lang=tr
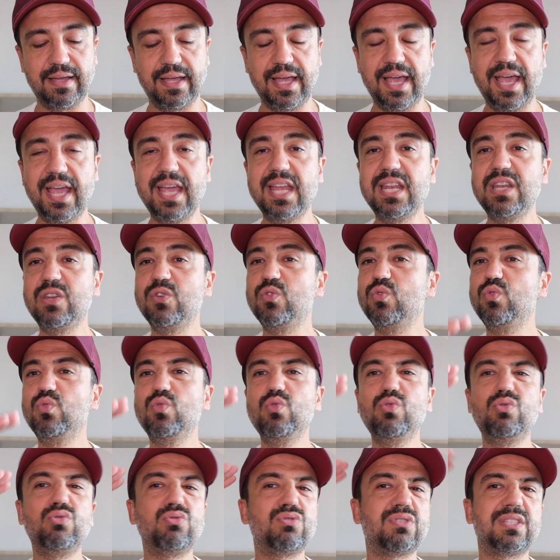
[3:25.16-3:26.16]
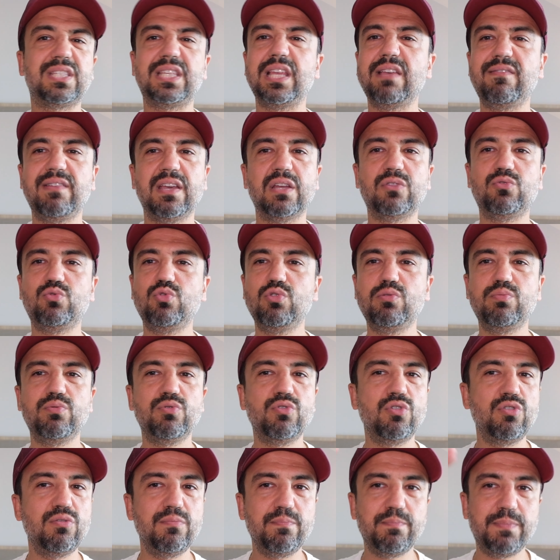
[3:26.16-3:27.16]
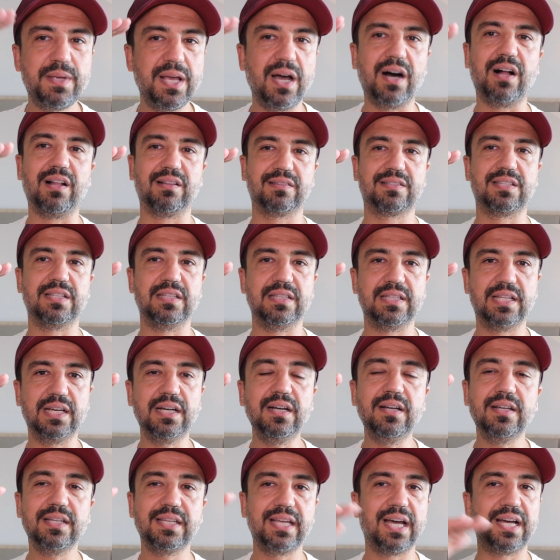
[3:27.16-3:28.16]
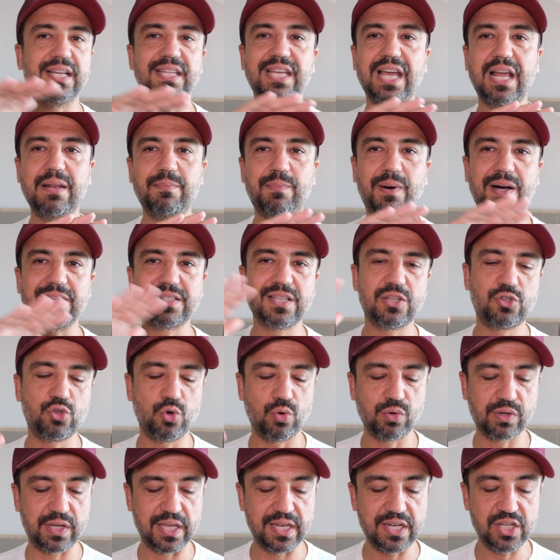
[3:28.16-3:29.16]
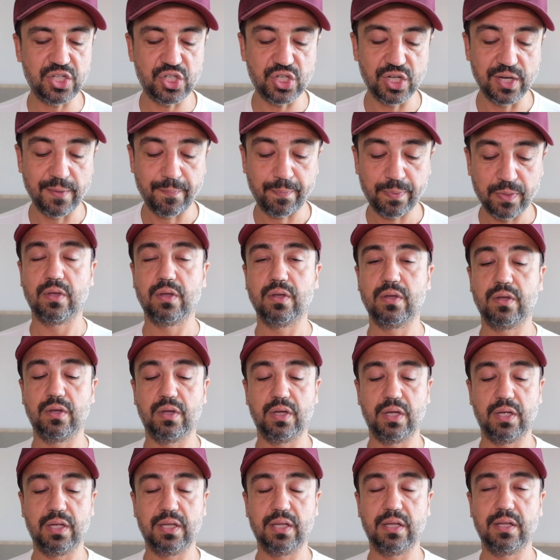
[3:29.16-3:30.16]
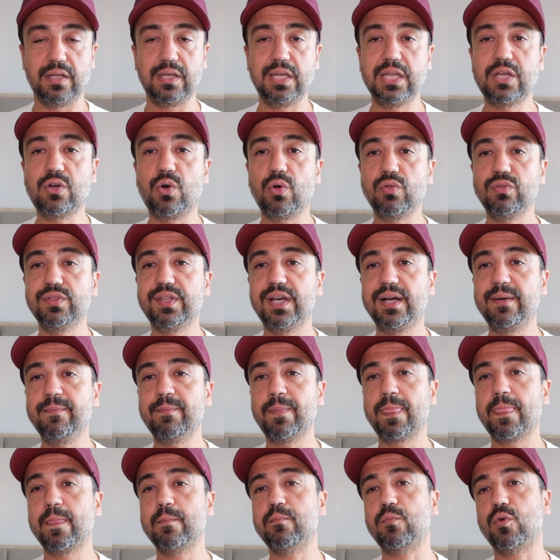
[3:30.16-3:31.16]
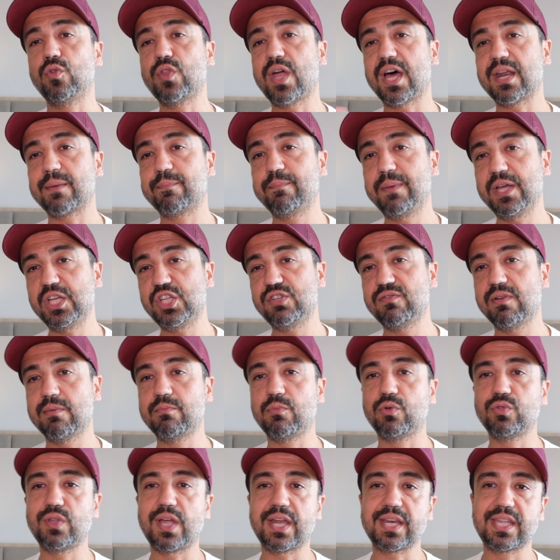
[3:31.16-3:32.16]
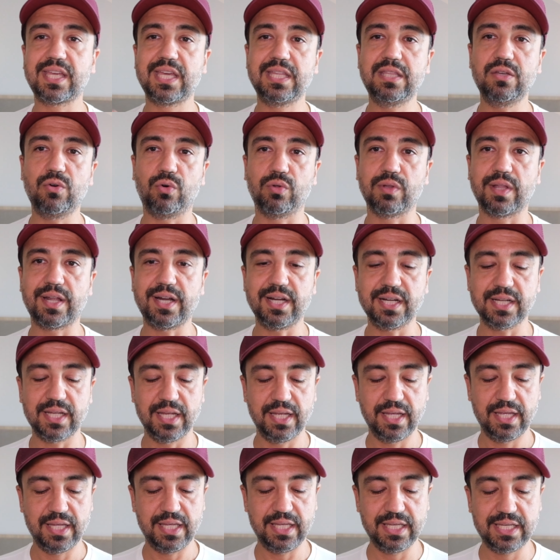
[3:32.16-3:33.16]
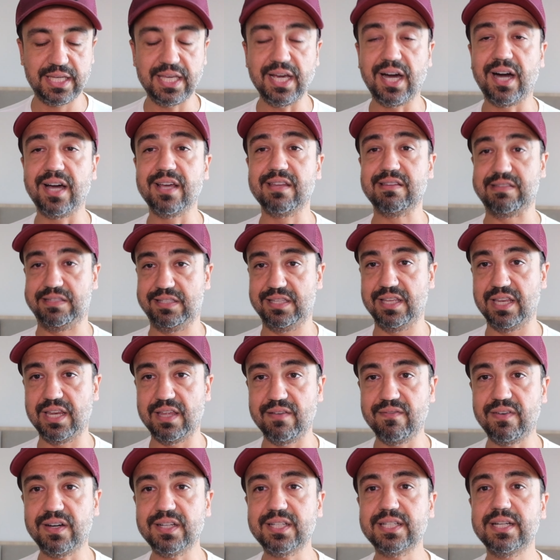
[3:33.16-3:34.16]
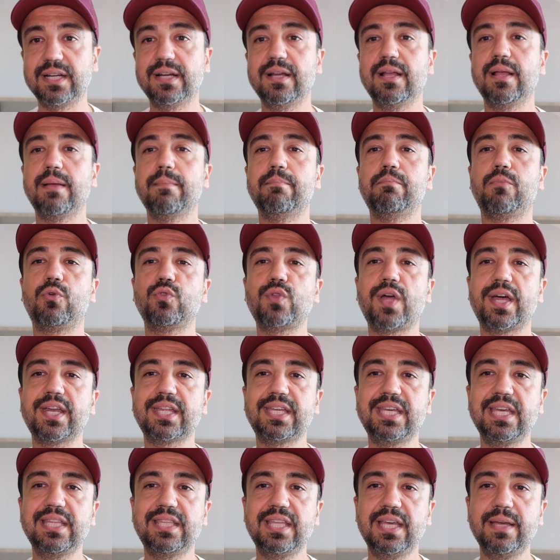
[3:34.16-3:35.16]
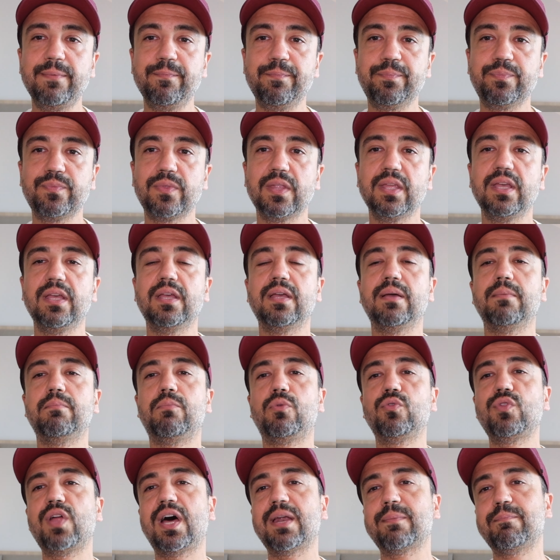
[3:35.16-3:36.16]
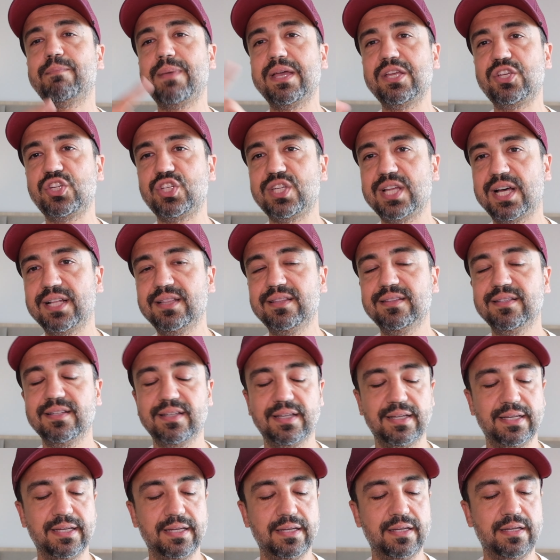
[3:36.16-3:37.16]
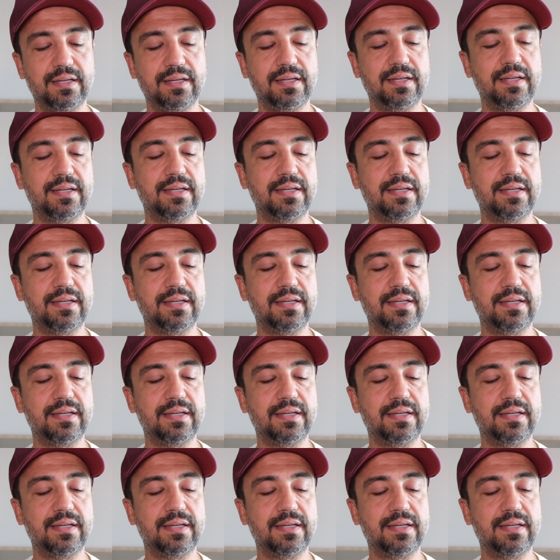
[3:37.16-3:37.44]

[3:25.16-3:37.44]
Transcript: en üst seviye dürbünün bir altında yani yelpaze çok geniş. Nikon'da Monarch 5 ve Monarch 7 olarak iki ayrı seri var. Monarch 7 Monarch 5'ten e,